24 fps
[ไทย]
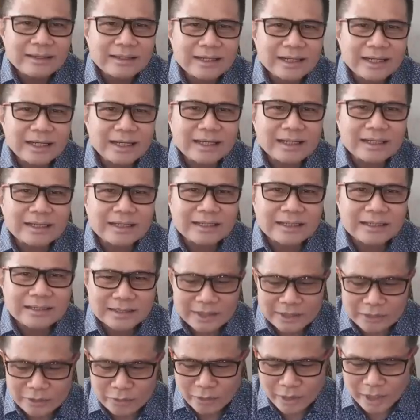เออ
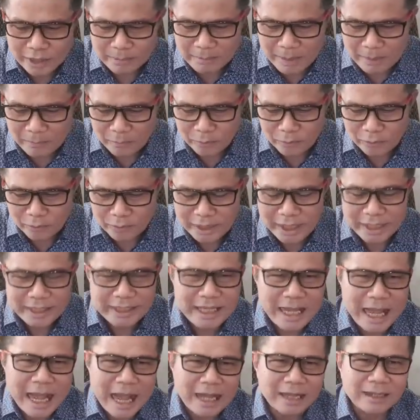จะอยู่กันแบบโอดอ
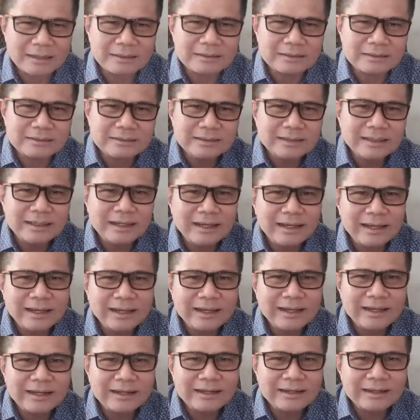ยาก
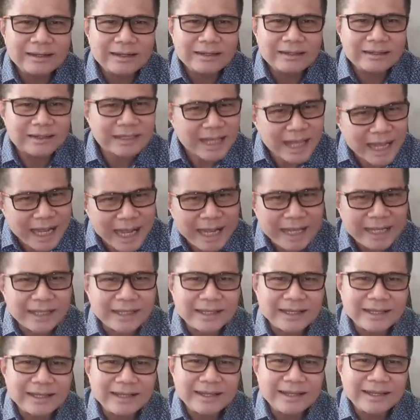หรือยังไง
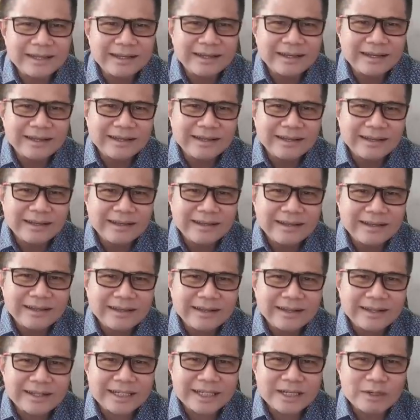
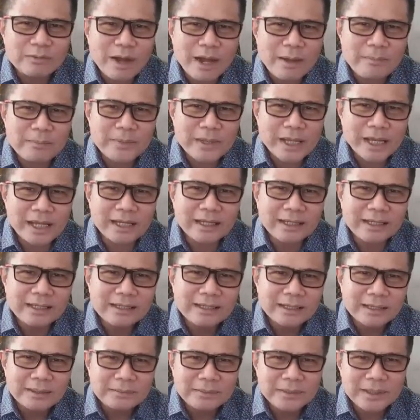หรือว่าเพียง
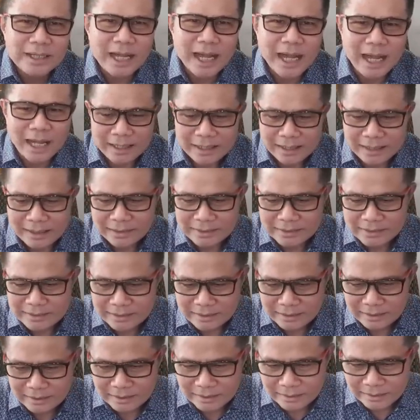เพื่อ
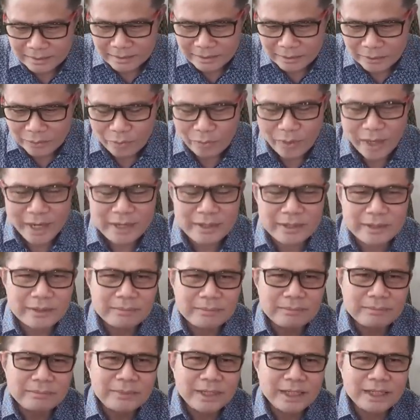ดูให้
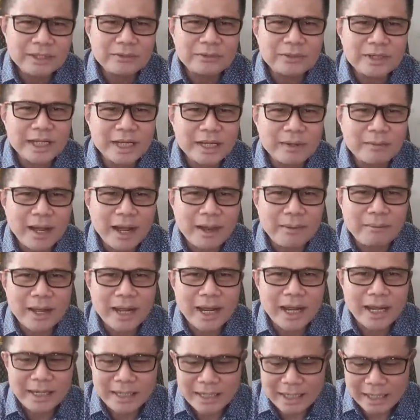เหมือนดูดีว่าแหม
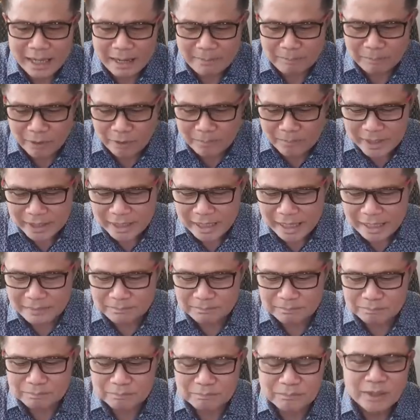นะครับก็มีการ
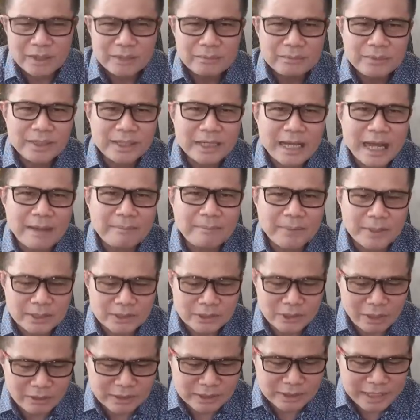พิจารณาเป็น
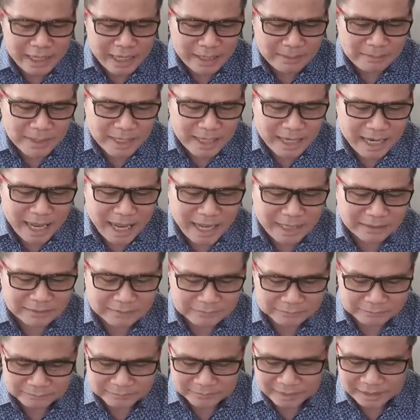สองเสียงเหมือนกัน
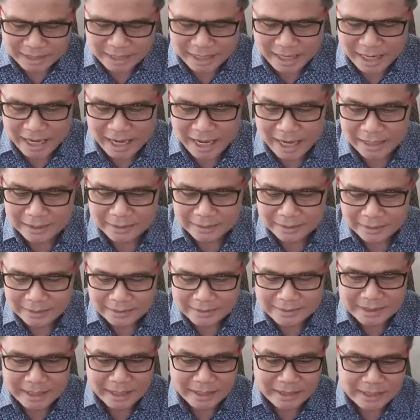นะ
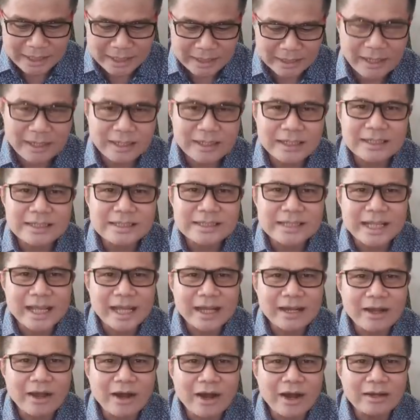เสียงหนึ่งก็คือเสีย
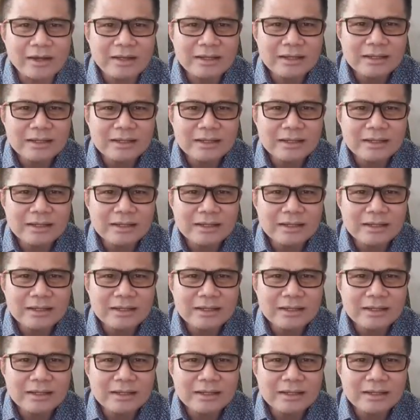งของ